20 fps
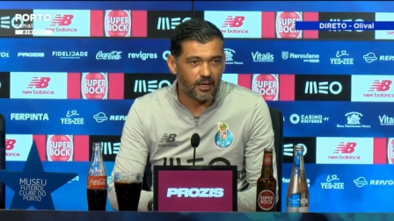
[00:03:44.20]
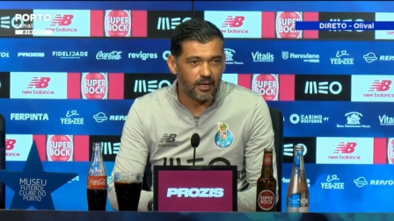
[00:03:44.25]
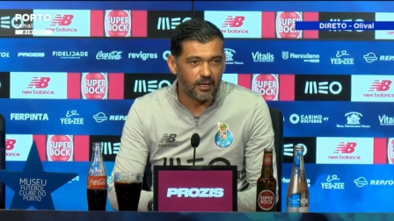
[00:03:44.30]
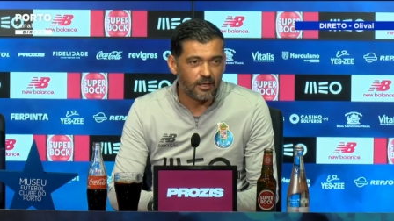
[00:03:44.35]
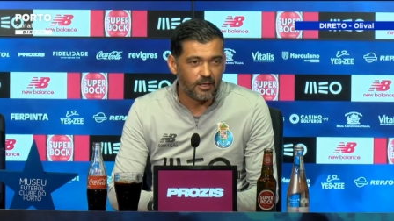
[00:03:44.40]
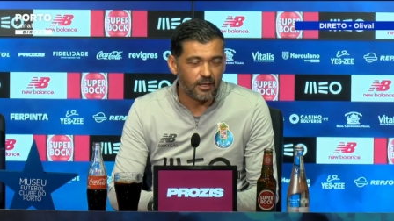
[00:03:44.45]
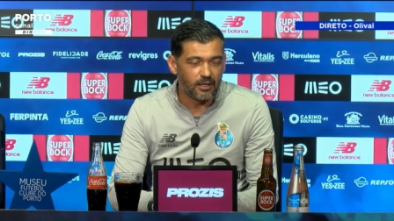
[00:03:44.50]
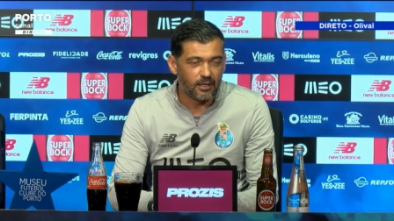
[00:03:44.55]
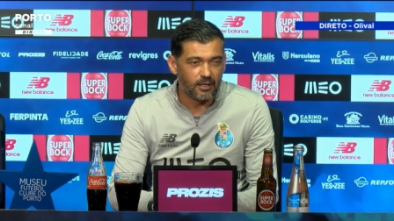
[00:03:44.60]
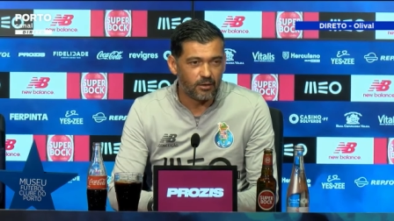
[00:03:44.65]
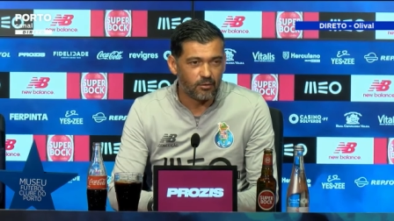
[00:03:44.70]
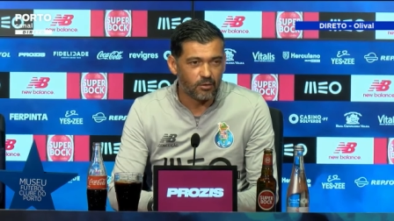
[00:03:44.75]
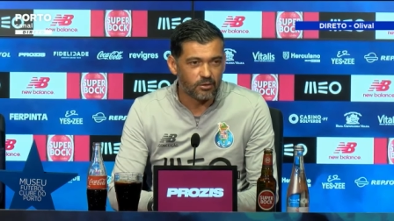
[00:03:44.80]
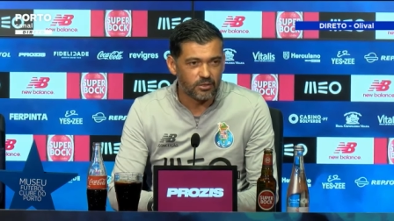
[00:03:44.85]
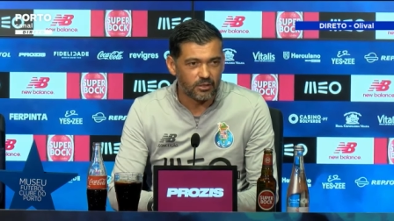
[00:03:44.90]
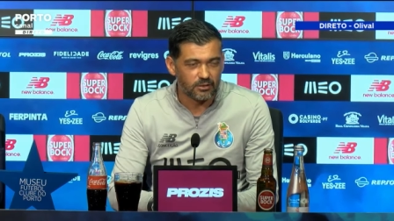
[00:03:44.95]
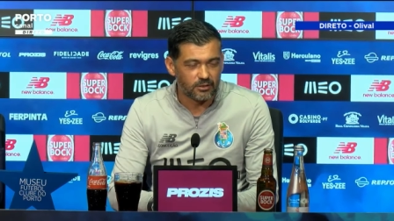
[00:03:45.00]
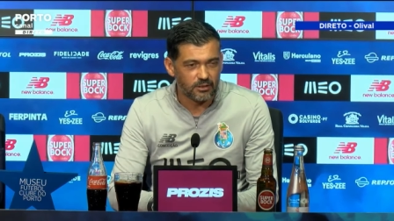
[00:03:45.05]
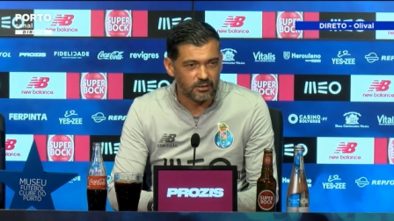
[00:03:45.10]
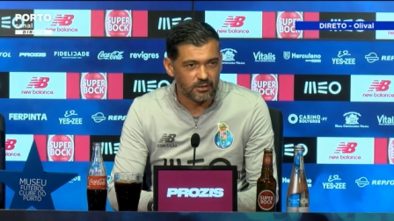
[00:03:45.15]
aí com
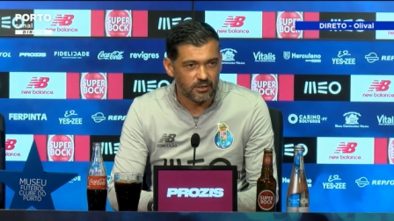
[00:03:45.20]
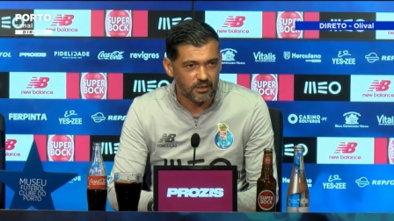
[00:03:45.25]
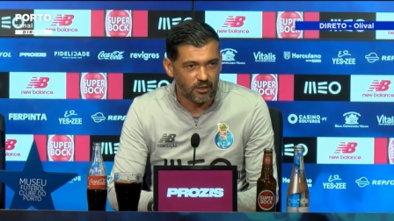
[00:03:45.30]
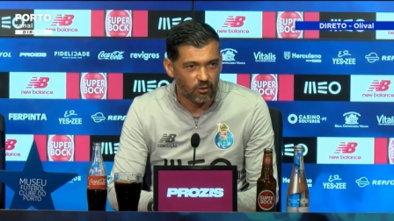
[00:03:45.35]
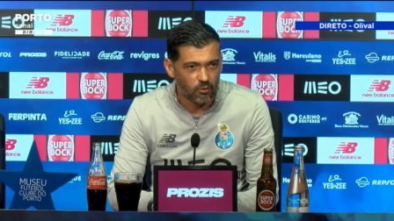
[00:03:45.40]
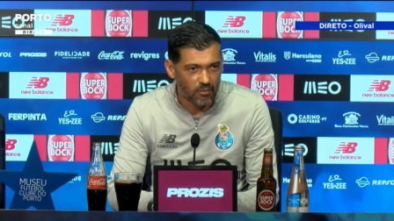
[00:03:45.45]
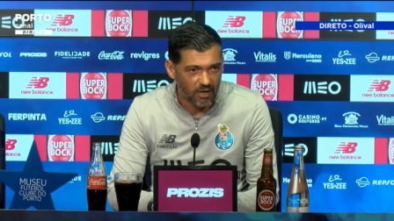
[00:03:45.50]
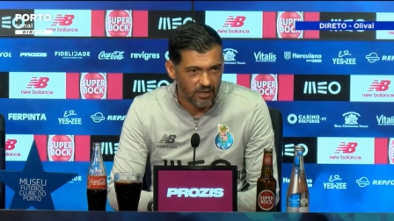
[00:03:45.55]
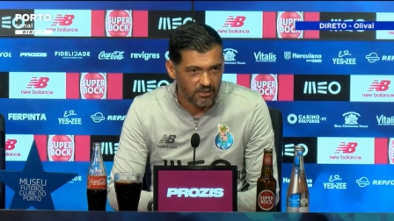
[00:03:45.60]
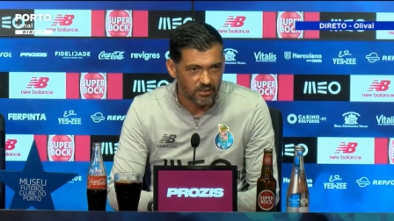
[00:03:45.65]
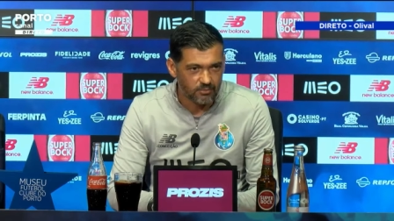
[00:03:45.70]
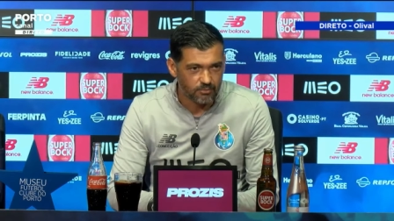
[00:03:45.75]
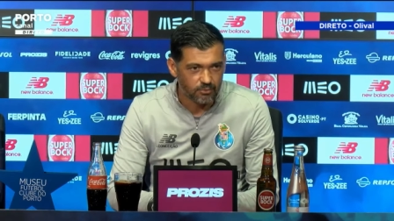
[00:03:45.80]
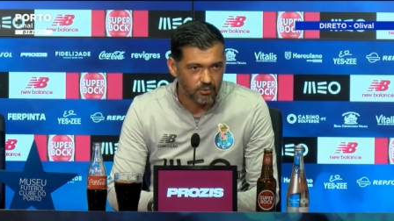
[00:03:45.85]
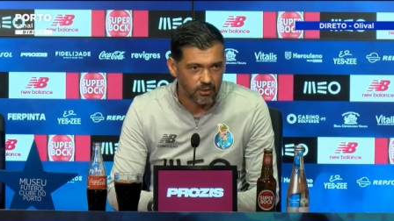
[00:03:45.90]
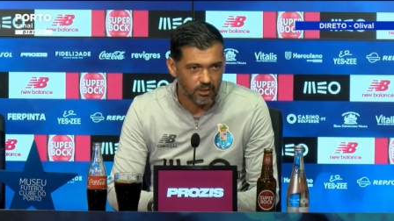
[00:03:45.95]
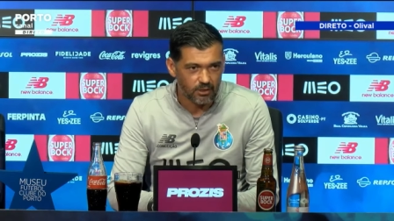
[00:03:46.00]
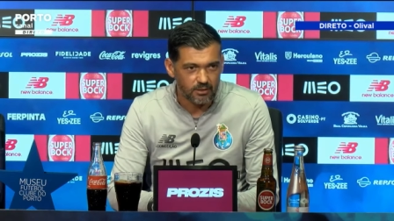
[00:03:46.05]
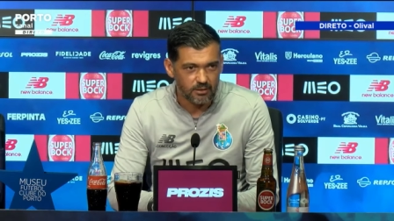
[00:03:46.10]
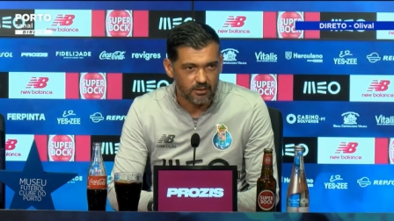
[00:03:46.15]
certeza que é o mais
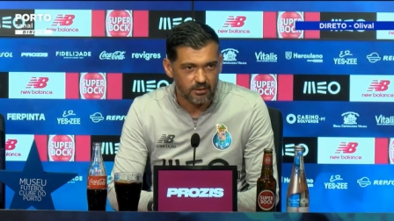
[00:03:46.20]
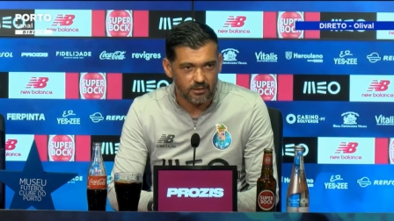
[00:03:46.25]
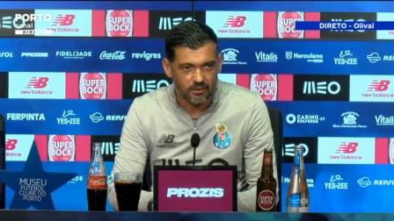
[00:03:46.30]
importante.